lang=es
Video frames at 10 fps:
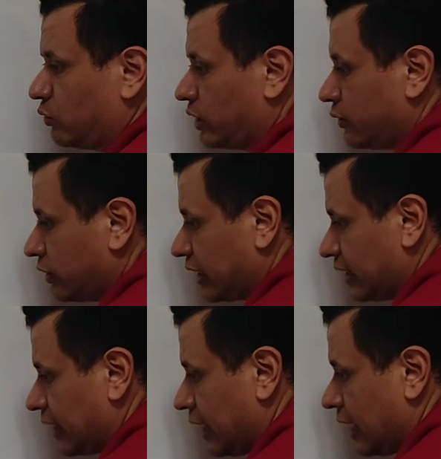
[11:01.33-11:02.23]
un libro que
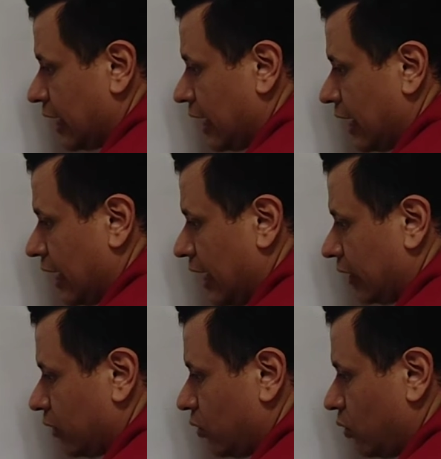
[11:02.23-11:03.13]
diga
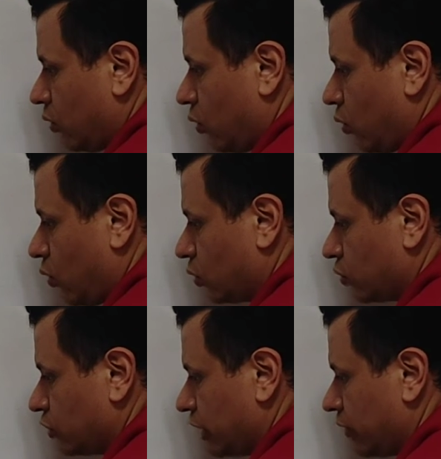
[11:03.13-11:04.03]
arco
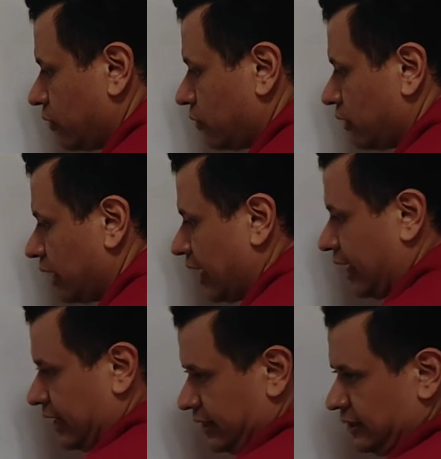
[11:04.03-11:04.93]
coseno de
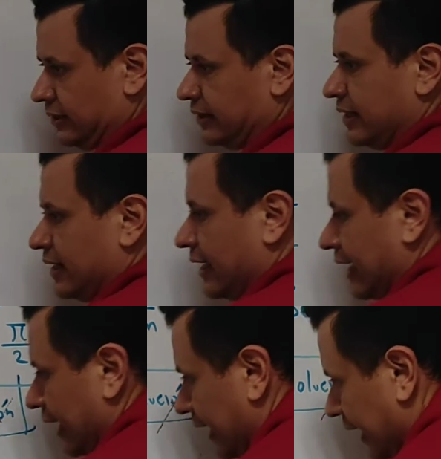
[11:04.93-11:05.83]
x.
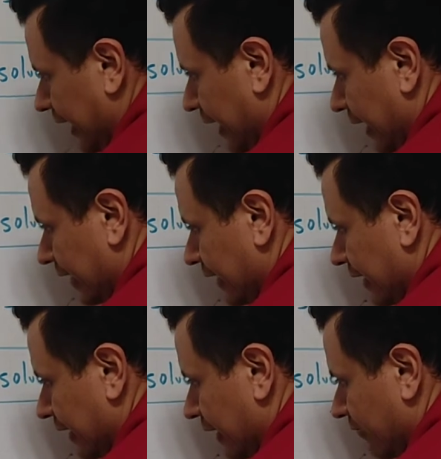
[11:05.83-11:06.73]
Eh,
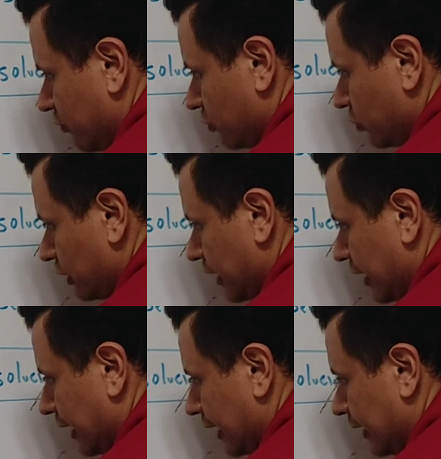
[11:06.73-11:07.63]
la, función
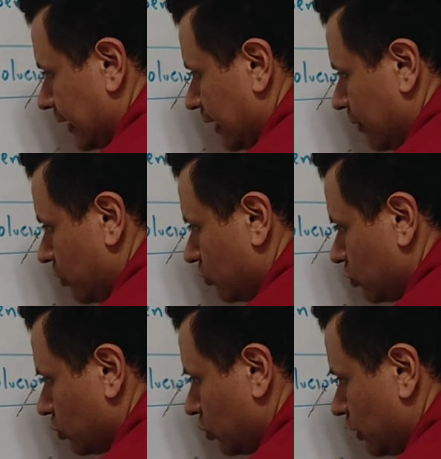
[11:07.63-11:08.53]
tangente a la menos
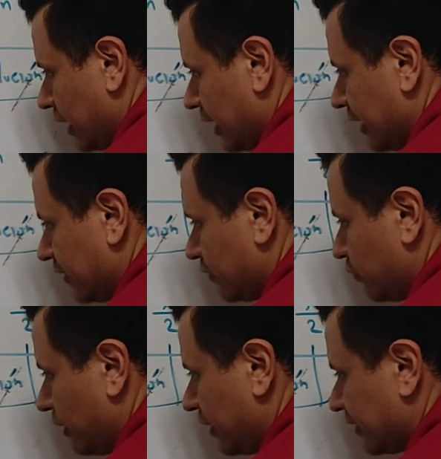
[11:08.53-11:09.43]
1 de x
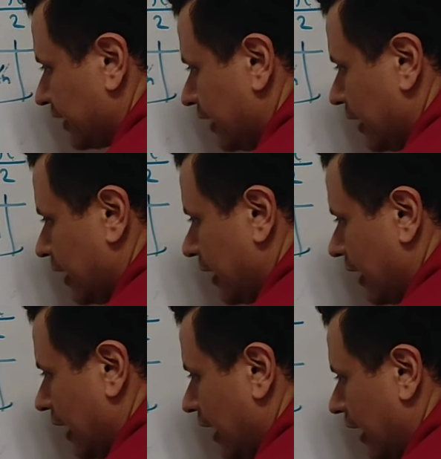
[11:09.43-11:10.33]
puede ser
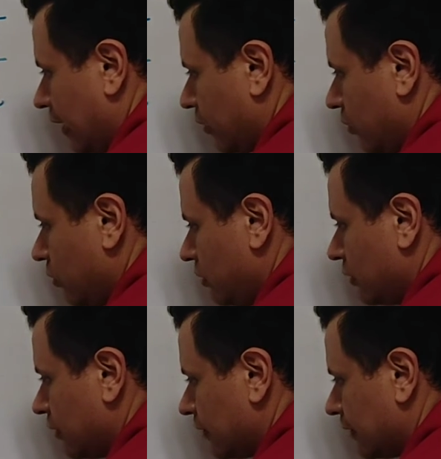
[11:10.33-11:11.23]
arco
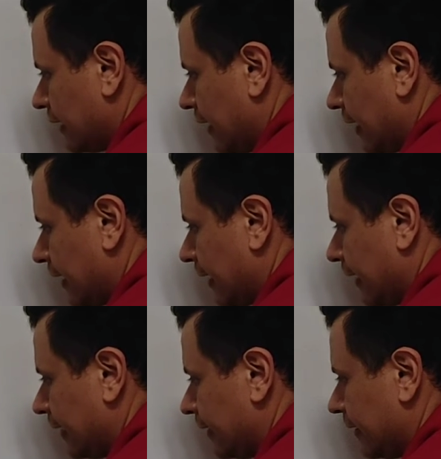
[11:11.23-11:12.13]

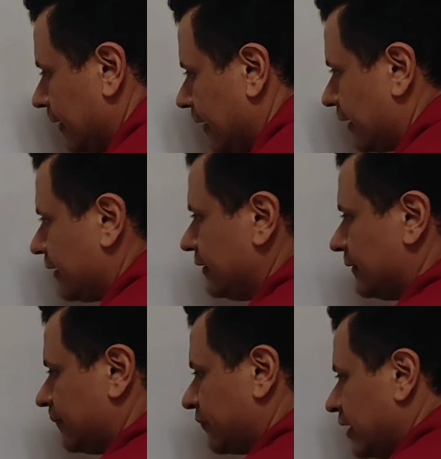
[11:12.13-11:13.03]
tangente de
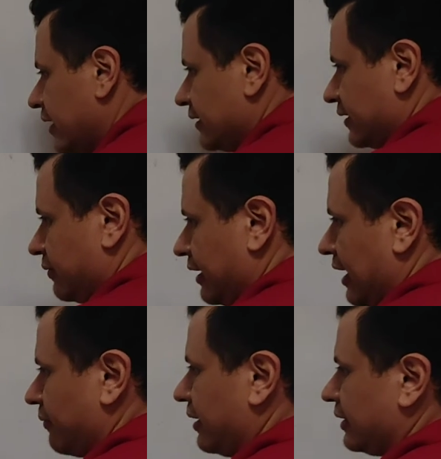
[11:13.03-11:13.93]
x.
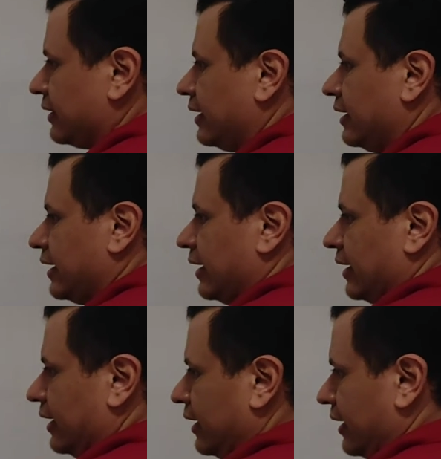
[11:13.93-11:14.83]
Similarmente,
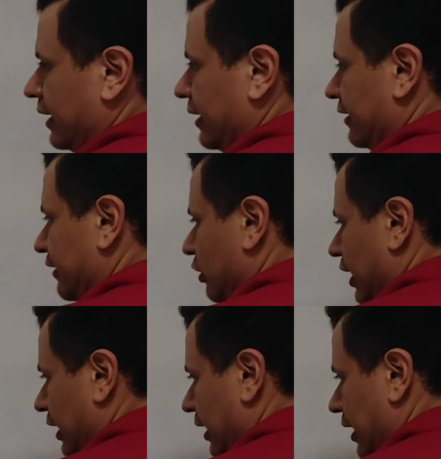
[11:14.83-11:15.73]
eh,
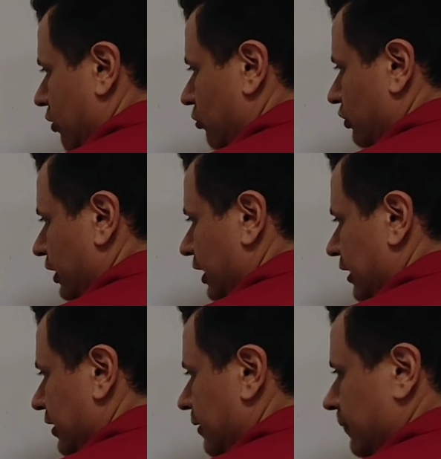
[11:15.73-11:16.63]
la
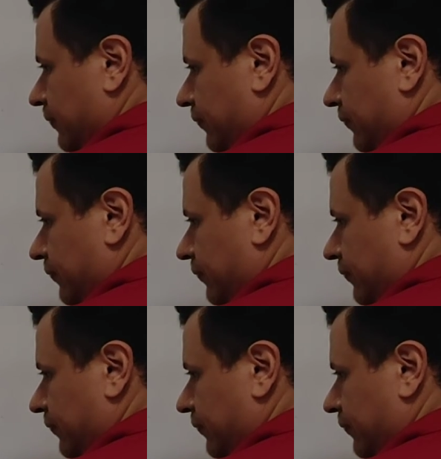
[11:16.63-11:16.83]
cosecante